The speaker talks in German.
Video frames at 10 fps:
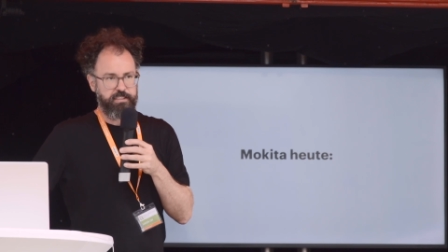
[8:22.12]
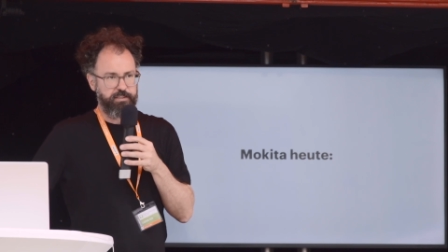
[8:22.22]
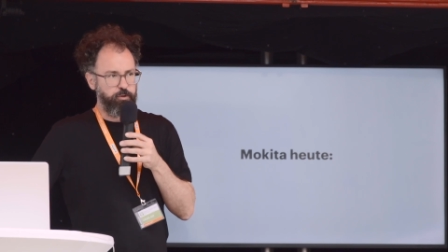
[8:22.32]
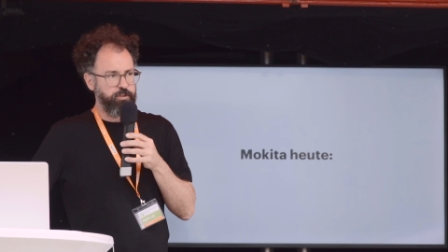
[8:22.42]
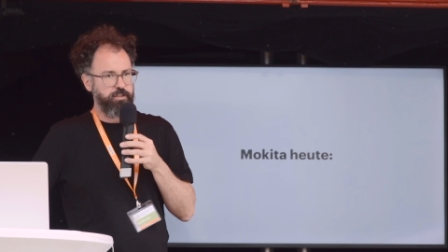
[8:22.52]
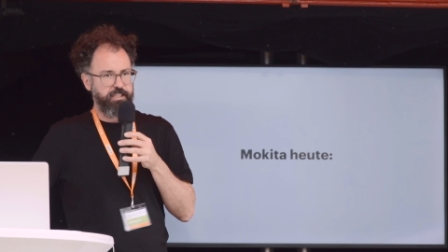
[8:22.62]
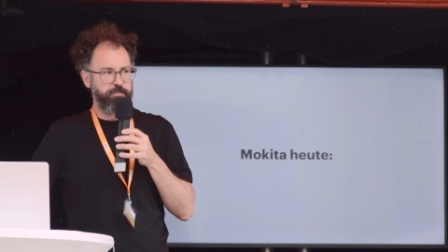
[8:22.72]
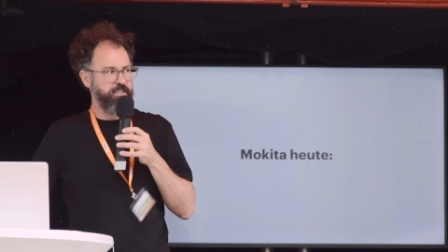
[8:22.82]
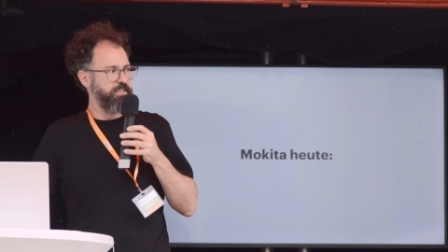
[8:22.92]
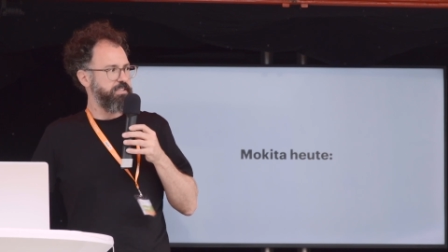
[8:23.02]
Jetzt würde ich euch gerne ein
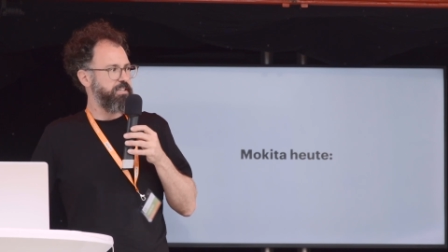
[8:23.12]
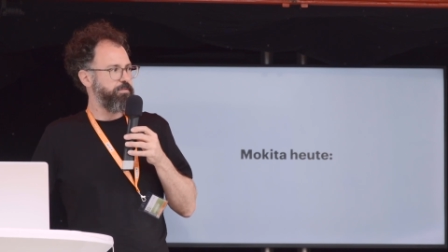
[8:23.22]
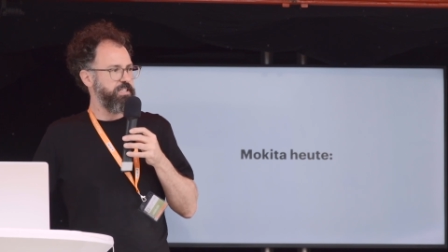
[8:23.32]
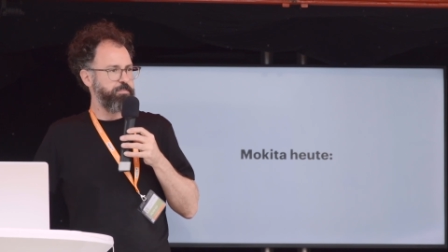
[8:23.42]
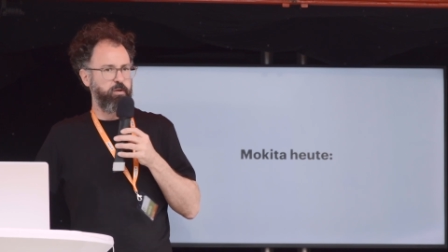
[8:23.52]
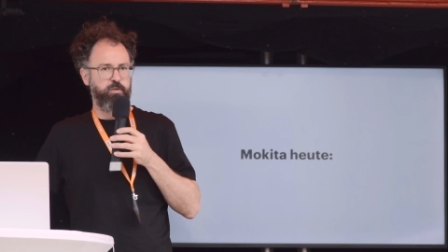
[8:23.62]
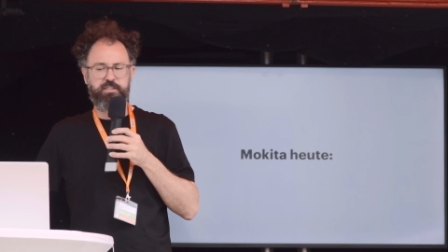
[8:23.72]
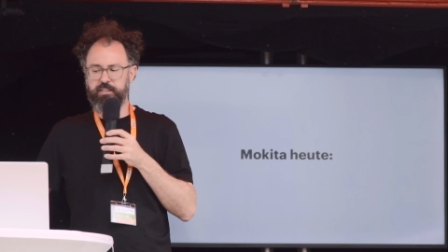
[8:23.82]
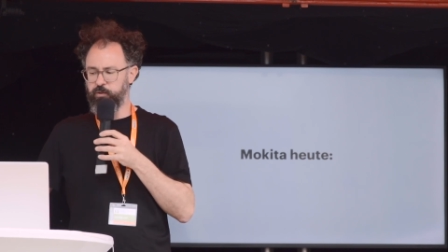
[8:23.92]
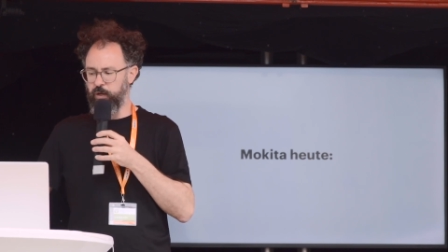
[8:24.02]
bisschen erzählen, wie es bei uns
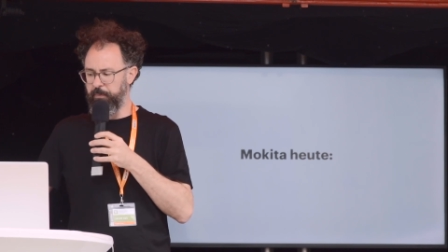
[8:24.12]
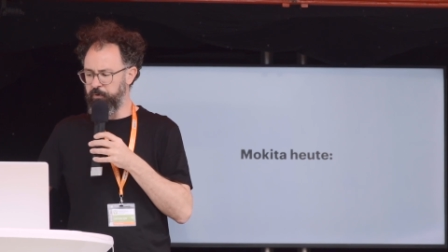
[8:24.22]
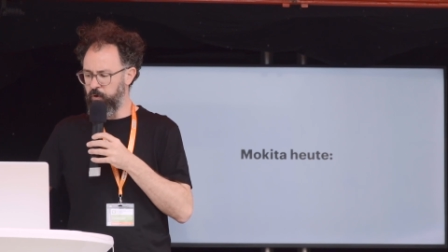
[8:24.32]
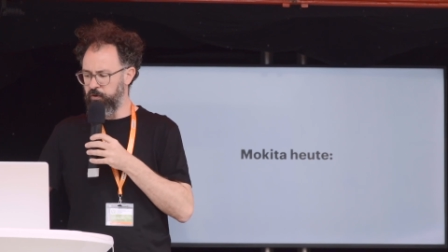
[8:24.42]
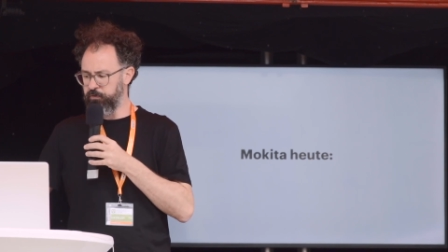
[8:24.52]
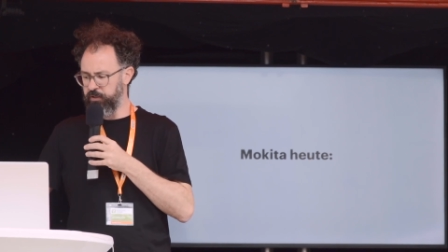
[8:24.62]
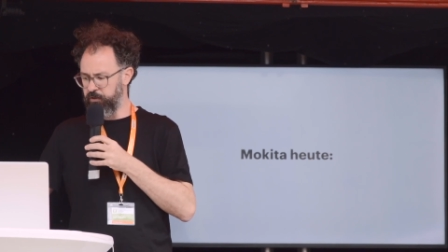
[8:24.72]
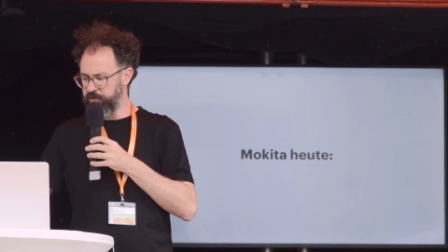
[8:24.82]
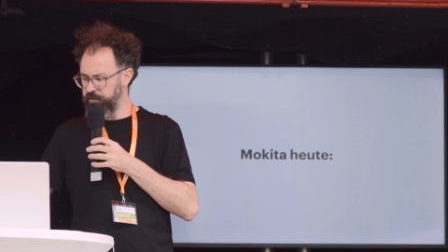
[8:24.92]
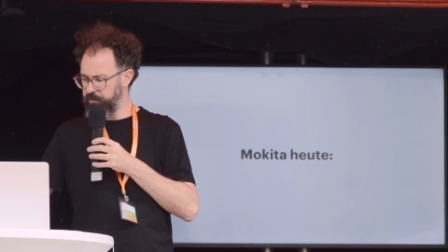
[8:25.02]
denn so abläuft und
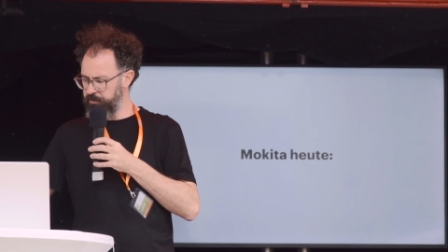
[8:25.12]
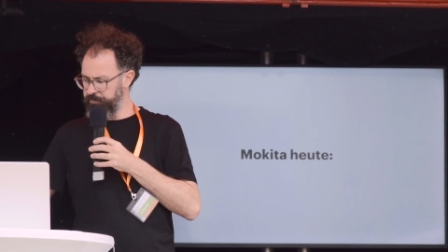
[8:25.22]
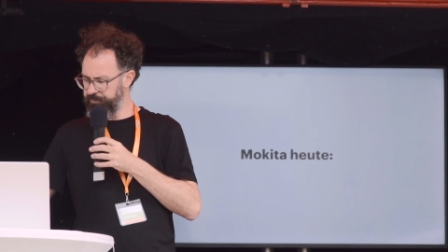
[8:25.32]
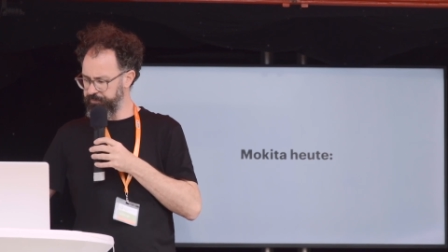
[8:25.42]
aussieht.